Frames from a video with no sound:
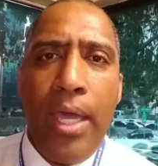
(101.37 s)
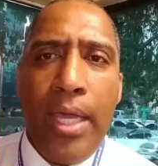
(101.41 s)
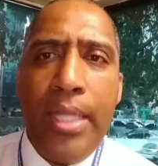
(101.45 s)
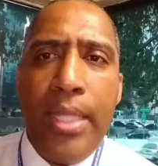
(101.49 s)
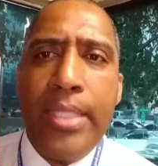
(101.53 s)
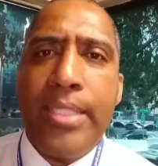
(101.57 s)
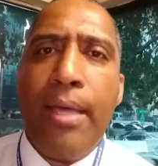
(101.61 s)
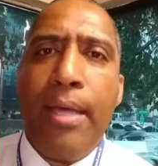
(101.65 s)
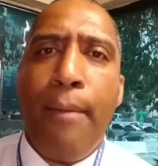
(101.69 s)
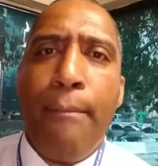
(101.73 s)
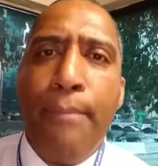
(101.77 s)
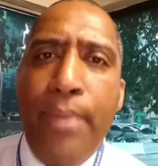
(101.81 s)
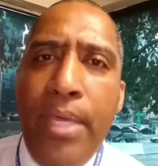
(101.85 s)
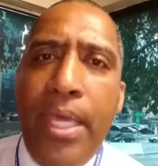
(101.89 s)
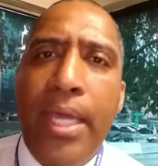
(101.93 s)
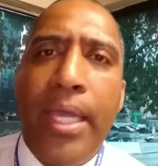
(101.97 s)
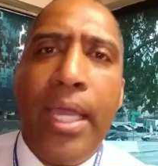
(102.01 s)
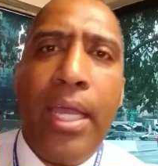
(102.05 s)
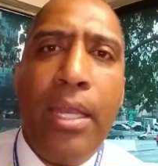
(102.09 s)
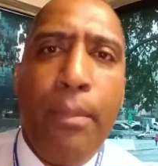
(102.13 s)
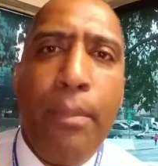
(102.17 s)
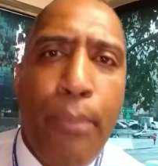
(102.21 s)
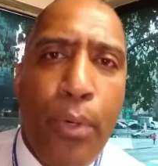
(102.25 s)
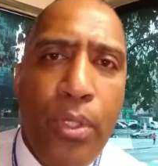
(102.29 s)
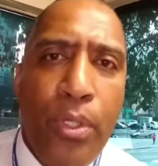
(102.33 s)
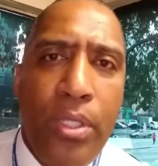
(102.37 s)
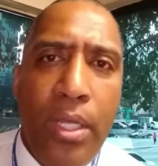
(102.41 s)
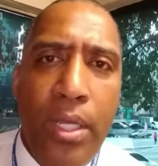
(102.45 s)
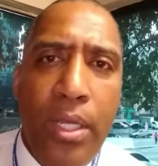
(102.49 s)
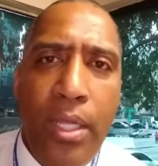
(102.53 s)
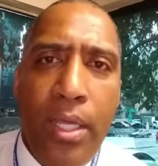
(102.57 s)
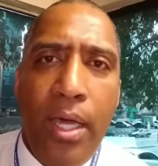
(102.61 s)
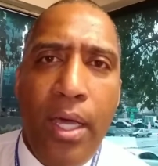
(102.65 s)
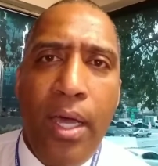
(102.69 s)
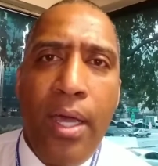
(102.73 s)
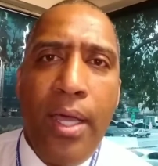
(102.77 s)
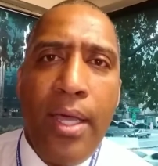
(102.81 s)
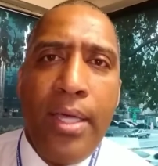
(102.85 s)
Ele sabia que ele
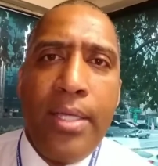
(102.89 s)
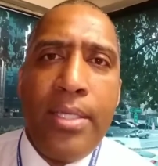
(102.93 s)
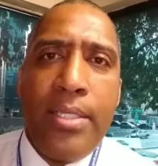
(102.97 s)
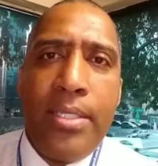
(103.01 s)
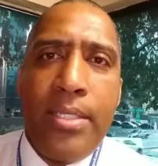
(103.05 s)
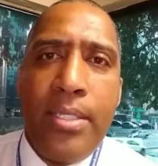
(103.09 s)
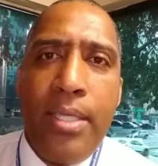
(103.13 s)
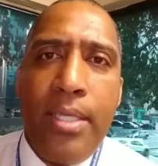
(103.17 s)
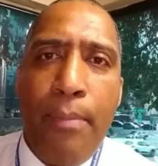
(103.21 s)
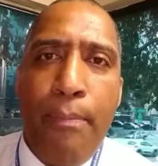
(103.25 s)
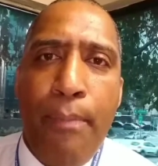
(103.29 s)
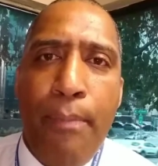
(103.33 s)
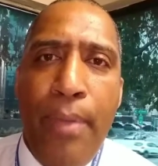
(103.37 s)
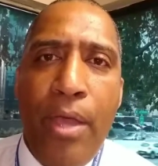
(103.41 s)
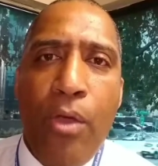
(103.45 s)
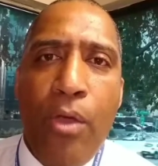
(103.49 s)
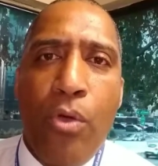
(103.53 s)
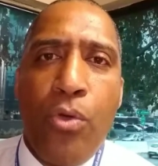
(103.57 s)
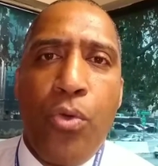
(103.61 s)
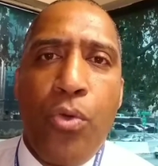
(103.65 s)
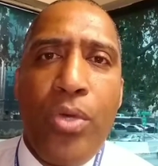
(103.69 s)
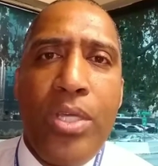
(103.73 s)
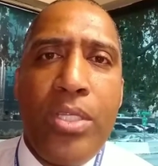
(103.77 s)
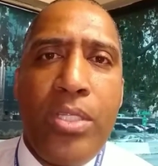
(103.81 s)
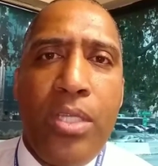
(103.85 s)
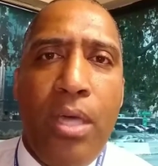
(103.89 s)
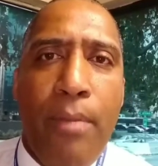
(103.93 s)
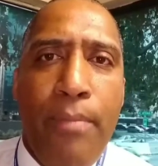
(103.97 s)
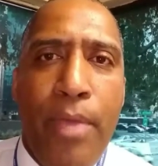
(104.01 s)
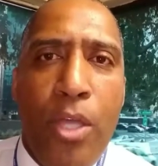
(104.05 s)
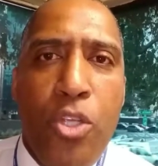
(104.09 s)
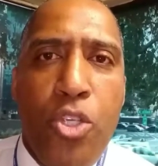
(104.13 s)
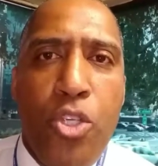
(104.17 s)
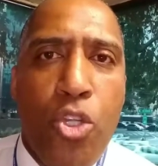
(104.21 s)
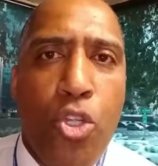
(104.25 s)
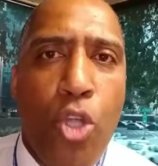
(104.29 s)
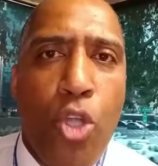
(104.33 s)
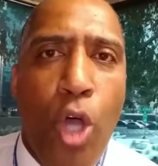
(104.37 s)
poderia ser pego no
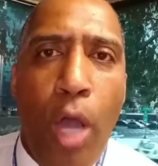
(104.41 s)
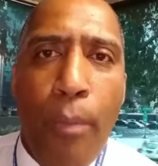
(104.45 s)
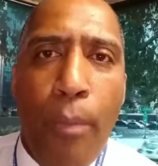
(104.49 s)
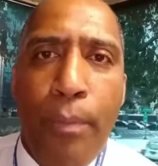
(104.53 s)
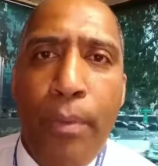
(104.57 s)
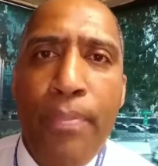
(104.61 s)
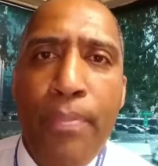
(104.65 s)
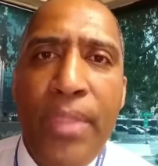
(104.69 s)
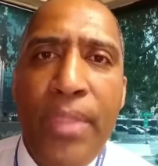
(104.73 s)
exame antidope.